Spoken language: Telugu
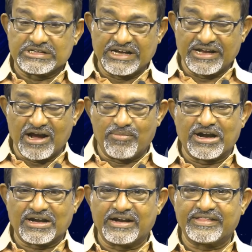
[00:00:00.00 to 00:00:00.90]
అసలు ఇంకా
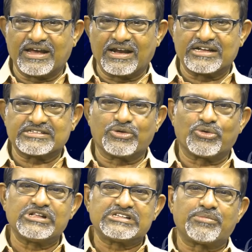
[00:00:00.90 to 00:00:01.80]
మాట్లాడితే కనుక అసలు
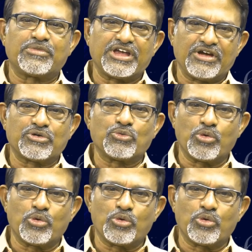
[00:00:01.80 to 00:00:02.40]
రోహిత్ శర్మకి ఎవరు